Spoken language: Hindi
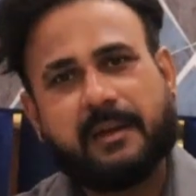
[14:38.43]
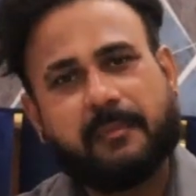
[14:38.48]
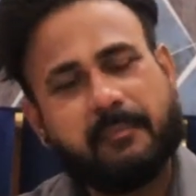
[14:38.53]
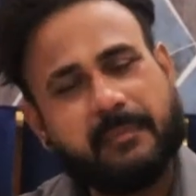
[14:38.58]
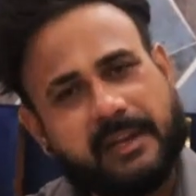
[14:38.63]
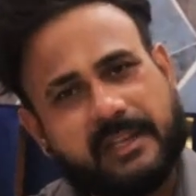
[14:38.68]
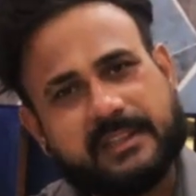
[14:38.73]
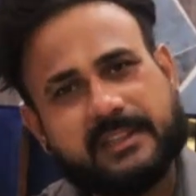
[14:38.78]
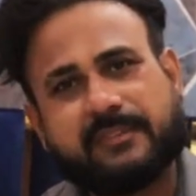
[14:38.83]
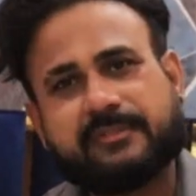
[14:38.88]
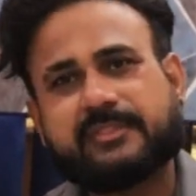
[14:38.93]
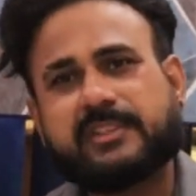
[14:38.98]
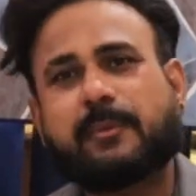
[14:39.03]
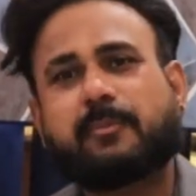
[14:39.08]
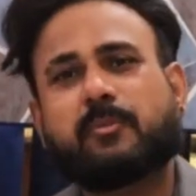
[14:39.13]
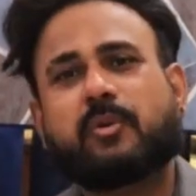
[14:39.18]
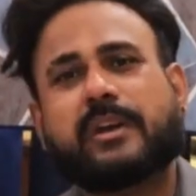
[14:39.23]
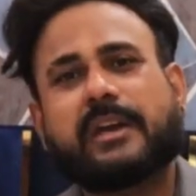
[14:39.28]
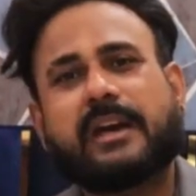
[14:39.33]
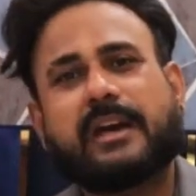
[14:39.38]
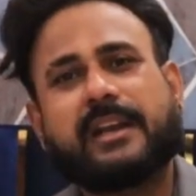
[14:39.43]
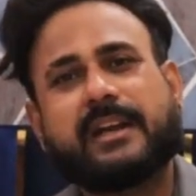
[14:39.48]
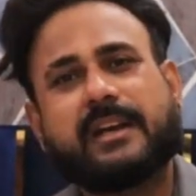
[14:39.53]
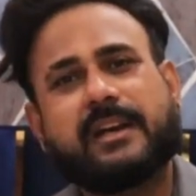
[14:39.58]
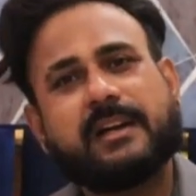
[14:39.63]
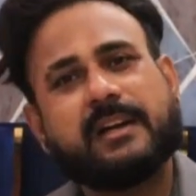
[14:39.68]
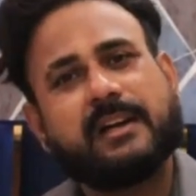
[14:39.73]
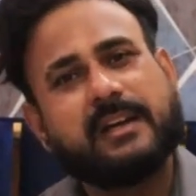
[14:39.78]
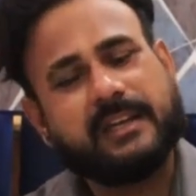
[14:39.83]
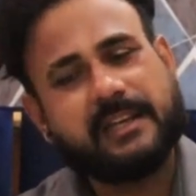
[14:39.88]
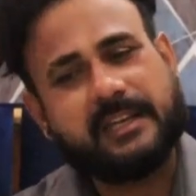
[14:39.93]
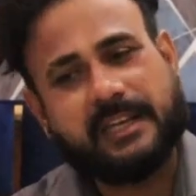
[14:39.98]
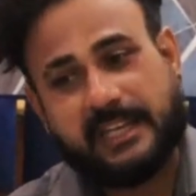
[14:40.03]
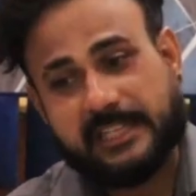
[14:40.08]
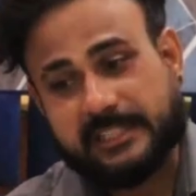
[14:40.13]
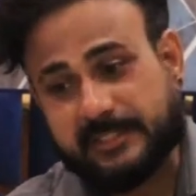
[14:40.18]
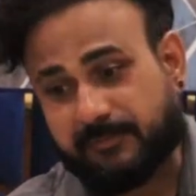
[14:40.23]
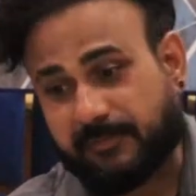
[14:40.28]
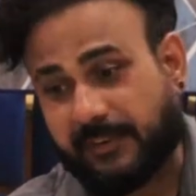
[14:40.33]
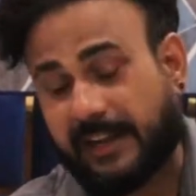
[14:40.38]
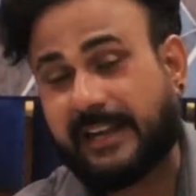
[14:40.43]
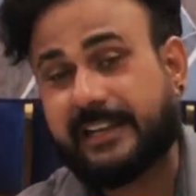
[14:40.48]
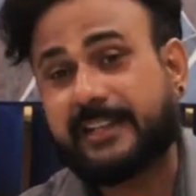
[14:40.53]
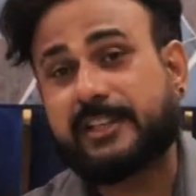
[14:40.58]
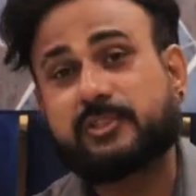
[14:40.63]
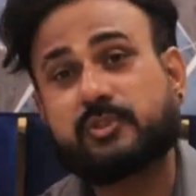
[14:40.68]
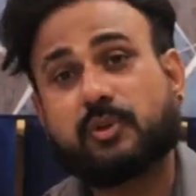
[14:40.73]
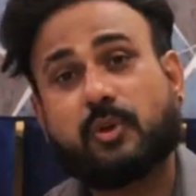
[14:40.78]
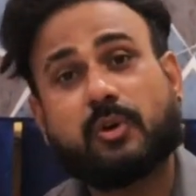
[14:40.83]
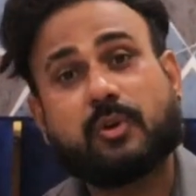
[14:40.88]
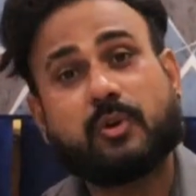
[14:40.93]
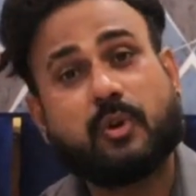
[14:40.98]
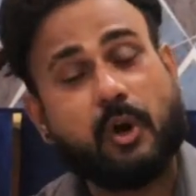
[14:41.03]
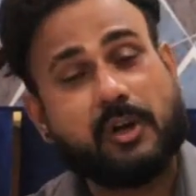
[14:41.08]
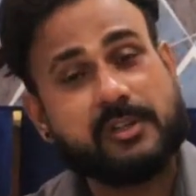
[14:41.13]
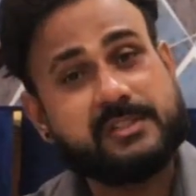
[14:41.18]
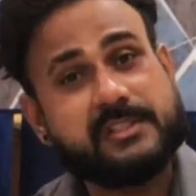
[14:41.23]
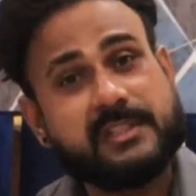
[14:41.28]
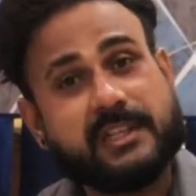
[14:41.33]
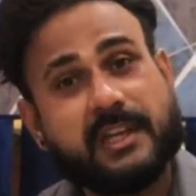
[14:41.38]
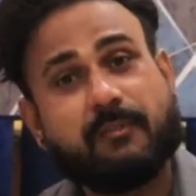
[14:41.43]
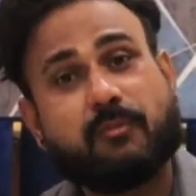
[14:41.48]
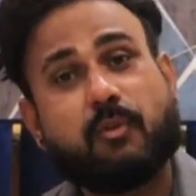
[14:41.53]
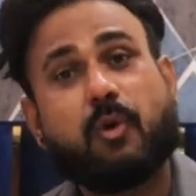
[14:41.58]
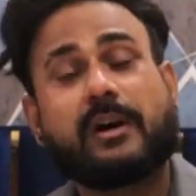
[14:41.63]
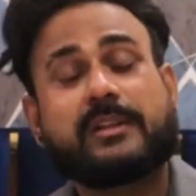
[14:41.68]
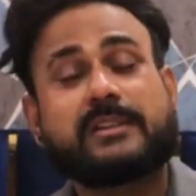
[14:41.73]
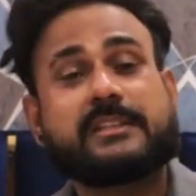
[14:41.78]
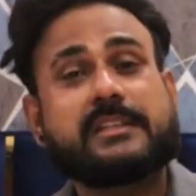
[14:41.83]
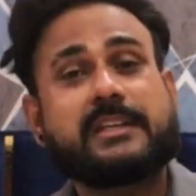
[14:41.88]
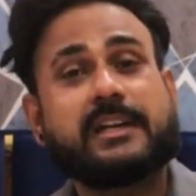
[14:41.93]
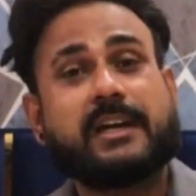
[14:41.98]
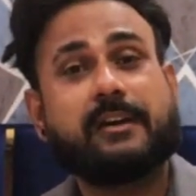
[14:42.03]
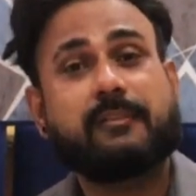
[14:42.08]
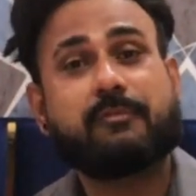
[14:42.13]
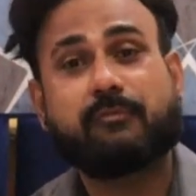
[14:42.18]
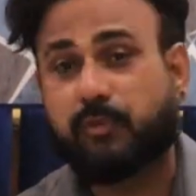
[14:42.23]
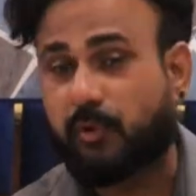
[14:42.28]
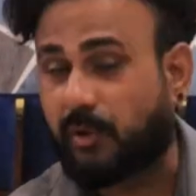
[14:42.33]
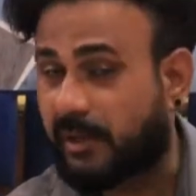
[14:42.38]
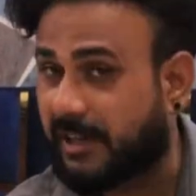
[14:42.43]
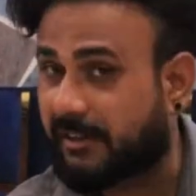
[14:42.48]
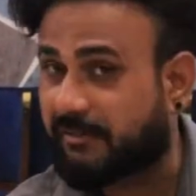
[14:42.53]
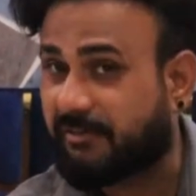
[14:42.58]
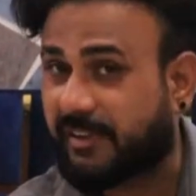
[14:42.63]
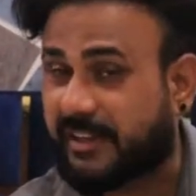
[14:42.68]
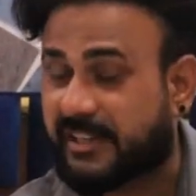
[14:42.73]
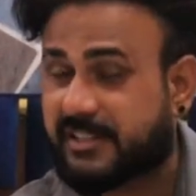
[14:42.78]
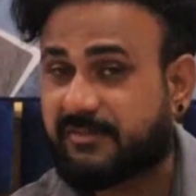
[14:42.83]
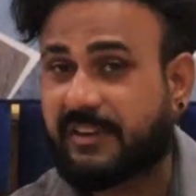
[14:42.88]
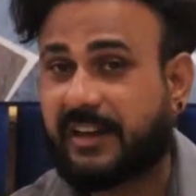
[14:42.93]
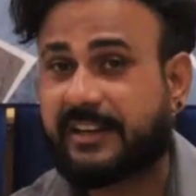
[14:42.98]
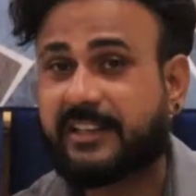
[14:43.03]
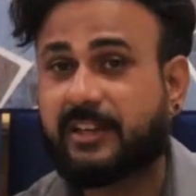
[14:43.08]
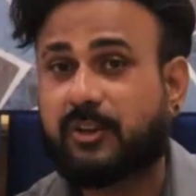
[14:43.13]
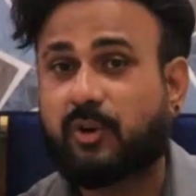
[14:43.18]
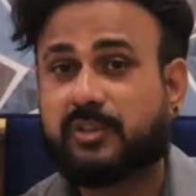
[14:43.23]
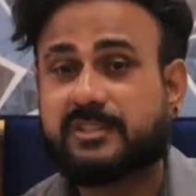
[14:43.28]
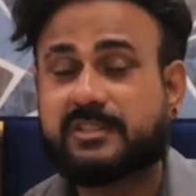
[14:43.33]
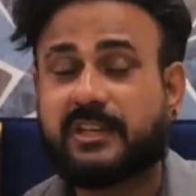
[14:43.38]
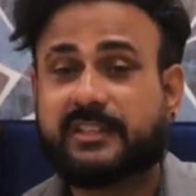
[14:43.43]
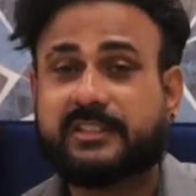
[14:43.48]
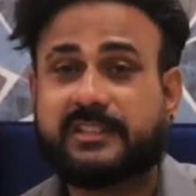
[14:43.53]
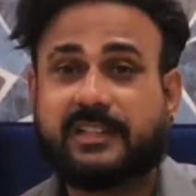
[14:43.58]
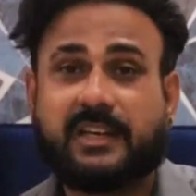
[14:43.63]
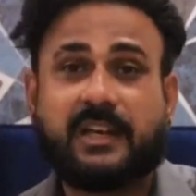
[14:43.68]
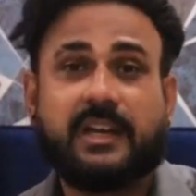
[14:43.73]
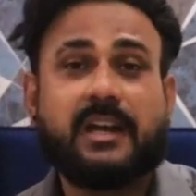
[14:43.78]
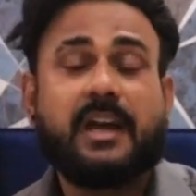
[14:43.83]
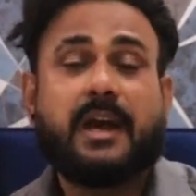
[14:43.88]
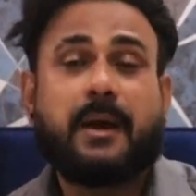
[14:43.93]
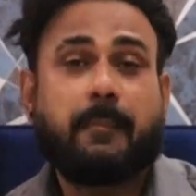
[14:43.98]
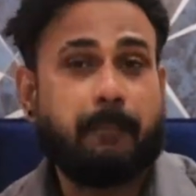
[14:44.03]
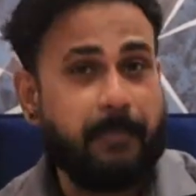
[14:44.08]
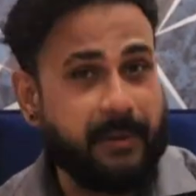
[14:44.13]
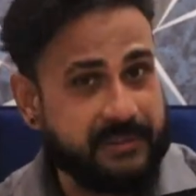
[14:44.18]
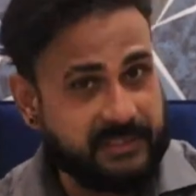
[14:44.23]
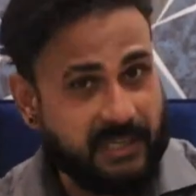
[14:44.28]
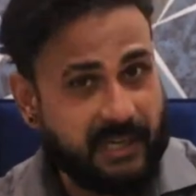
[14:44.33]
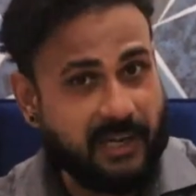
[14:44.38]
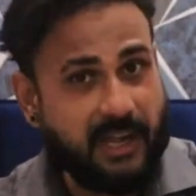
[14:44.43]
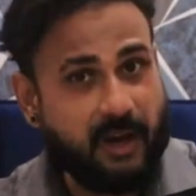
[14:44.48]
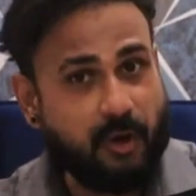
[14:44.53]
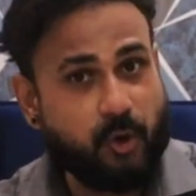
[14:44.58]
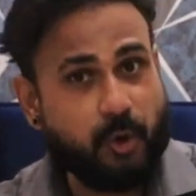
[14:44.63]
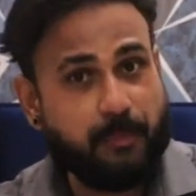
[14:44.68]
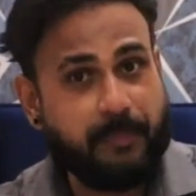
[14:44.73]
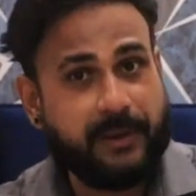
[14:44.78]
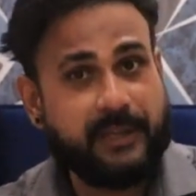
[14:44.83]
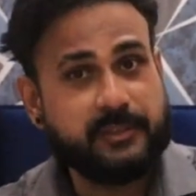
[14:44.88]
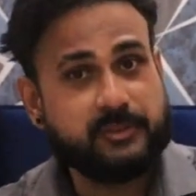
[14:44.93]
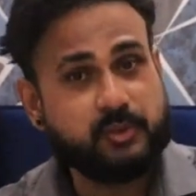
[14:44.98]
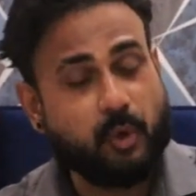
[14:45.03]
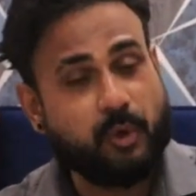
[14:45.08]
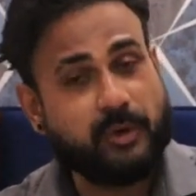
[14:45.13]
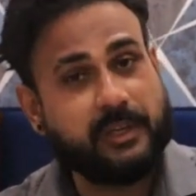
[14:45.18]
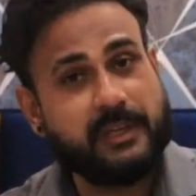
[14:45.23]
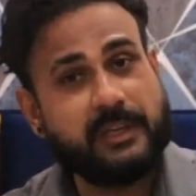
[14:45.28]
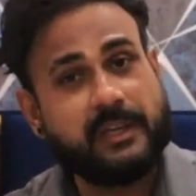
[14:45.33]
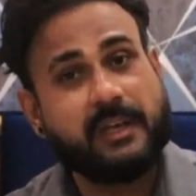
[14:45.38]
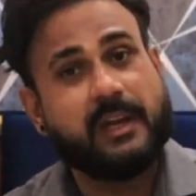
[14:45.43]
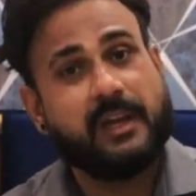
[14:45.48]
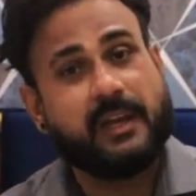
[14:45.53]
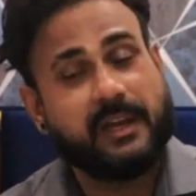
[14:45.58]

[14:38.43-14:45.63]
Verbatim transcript: मेरी तरफ से आपको क्या रहेगा कि इस फ्लैट की जो कॉस्टिंग है वो आती है फुल्ली फर्निश फ्लैट की कॉस्टिंग आती है पंद्रह लाख रुपये जो कि